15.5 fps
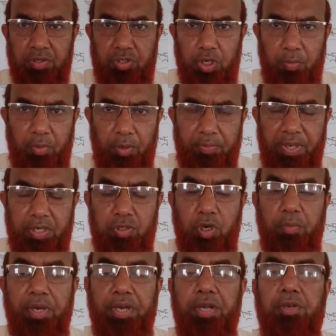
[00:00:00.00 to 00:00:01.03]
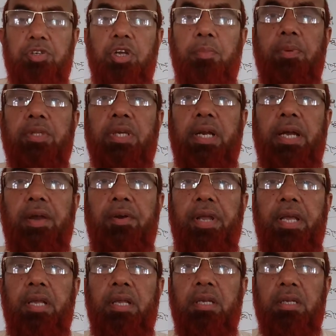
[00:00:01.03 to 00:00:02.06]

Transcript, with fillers: সম্ভব না সময়ের স্বল্পতার কারণে